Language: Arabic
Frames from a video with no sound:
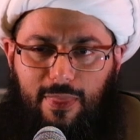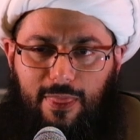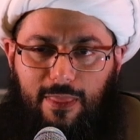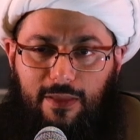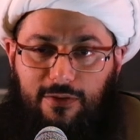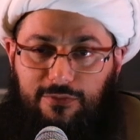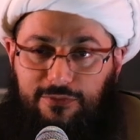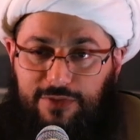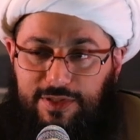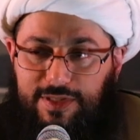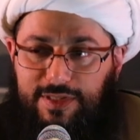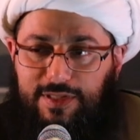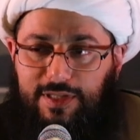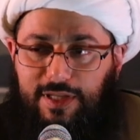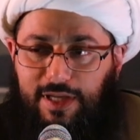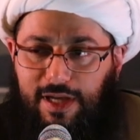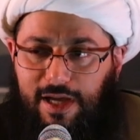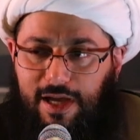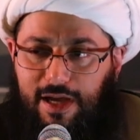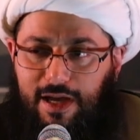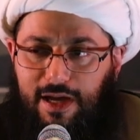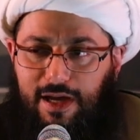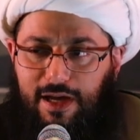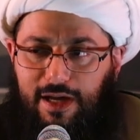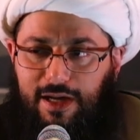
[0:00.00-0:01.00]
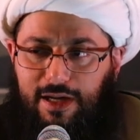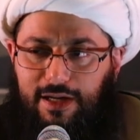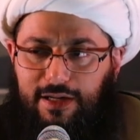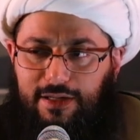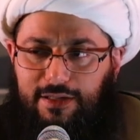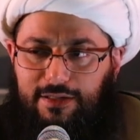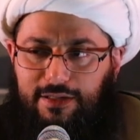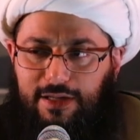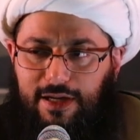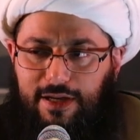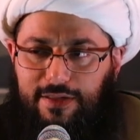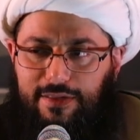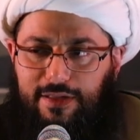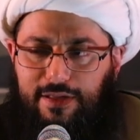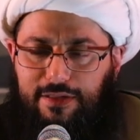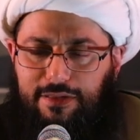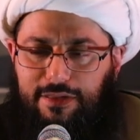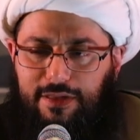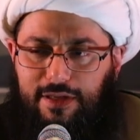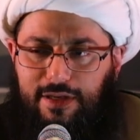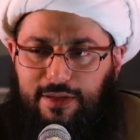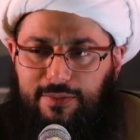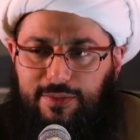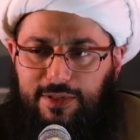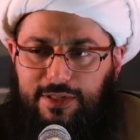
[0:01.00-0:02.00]
في الصحاح هذا
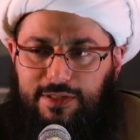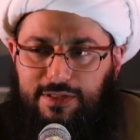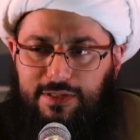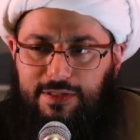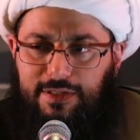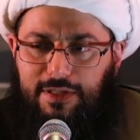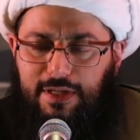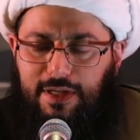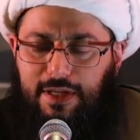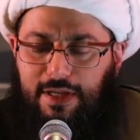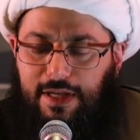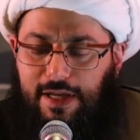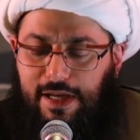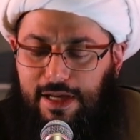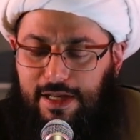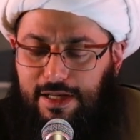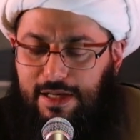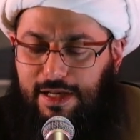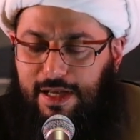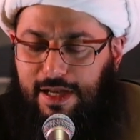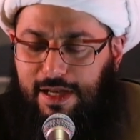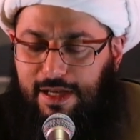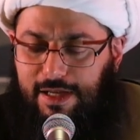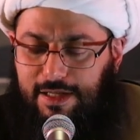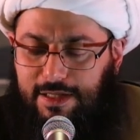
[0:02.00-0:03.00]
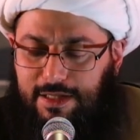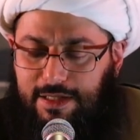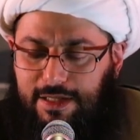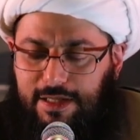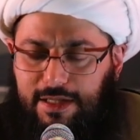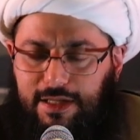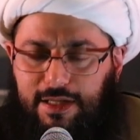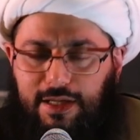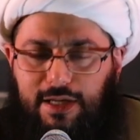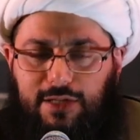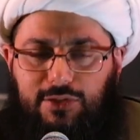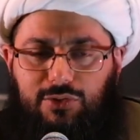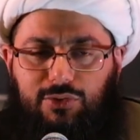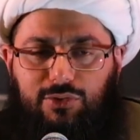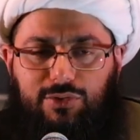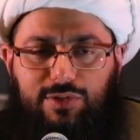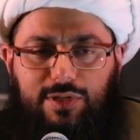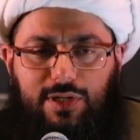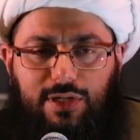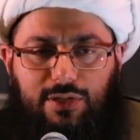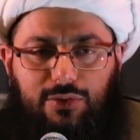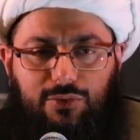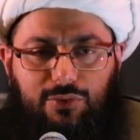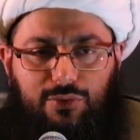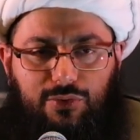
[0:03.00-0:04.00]
ثابت الحقيقه
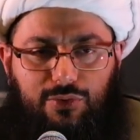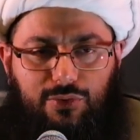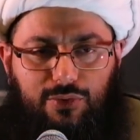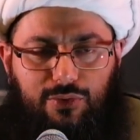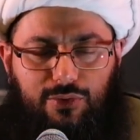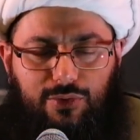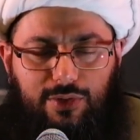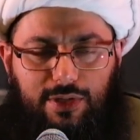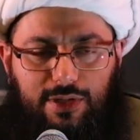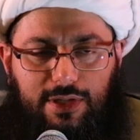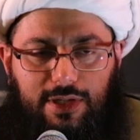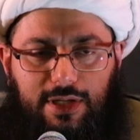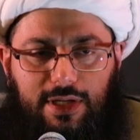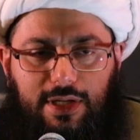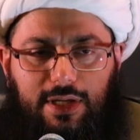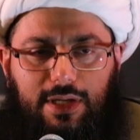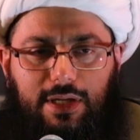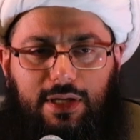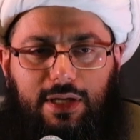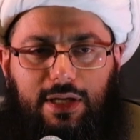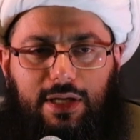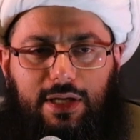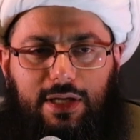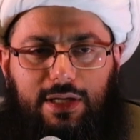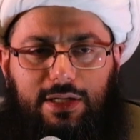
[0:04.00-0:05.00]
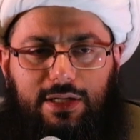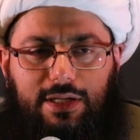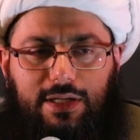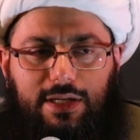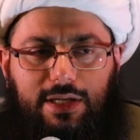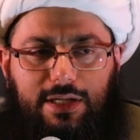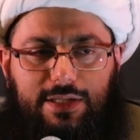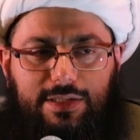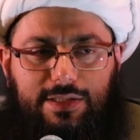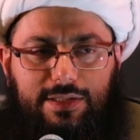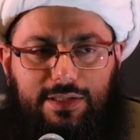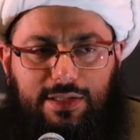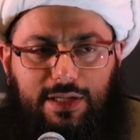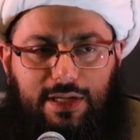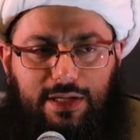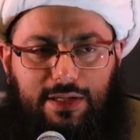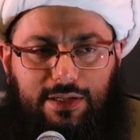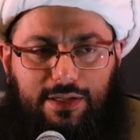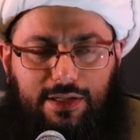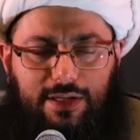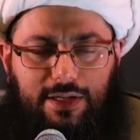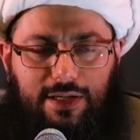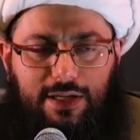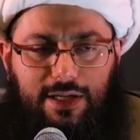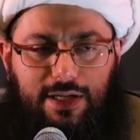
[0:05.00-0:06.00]
تقول ان
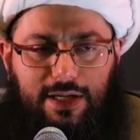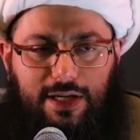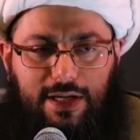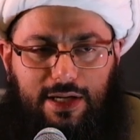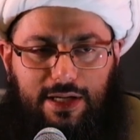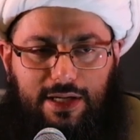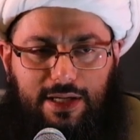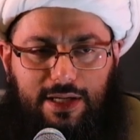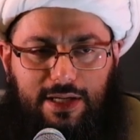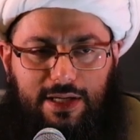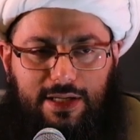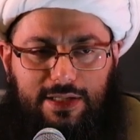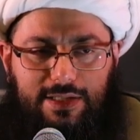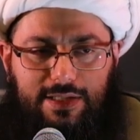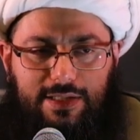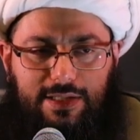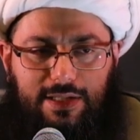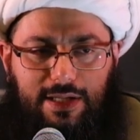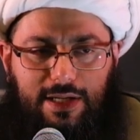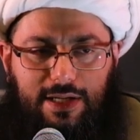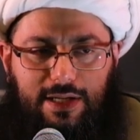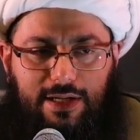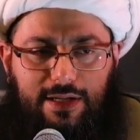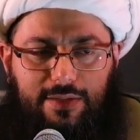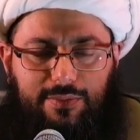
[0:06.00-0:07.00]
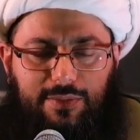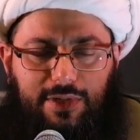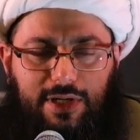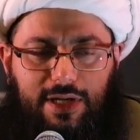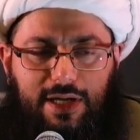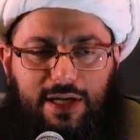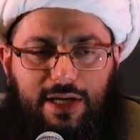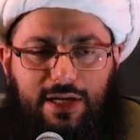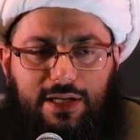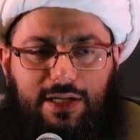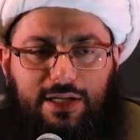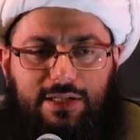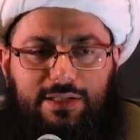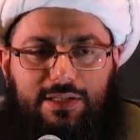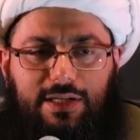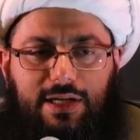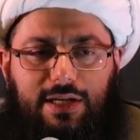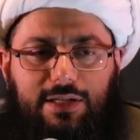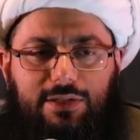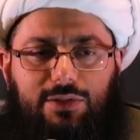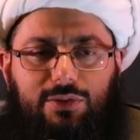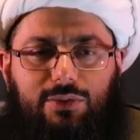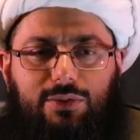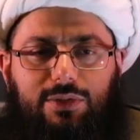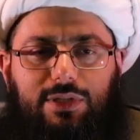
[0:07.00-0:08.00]
الزهراء عليها السلام رحلت
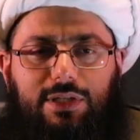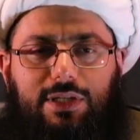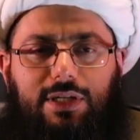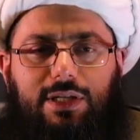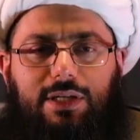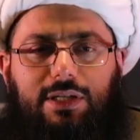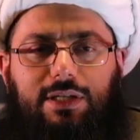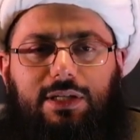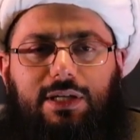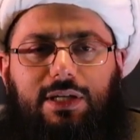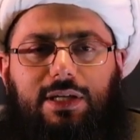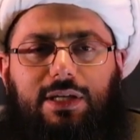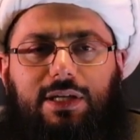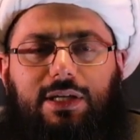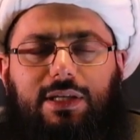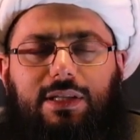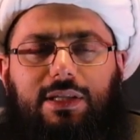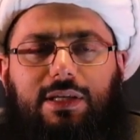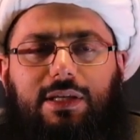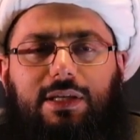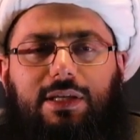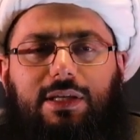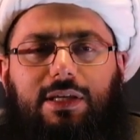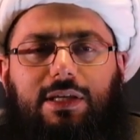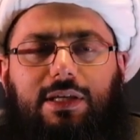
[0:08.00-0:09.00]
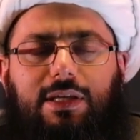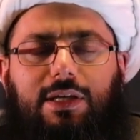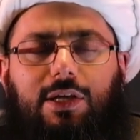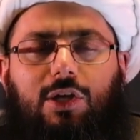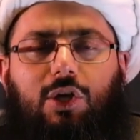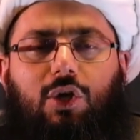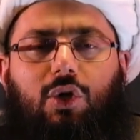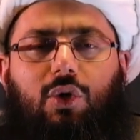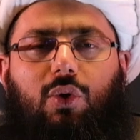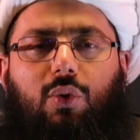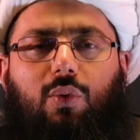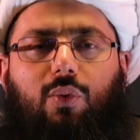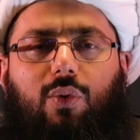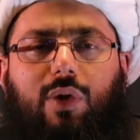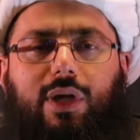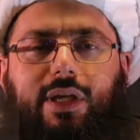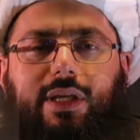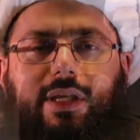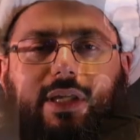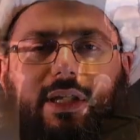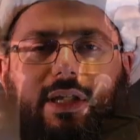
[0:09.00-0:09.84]
عن دنيانا هذه وهي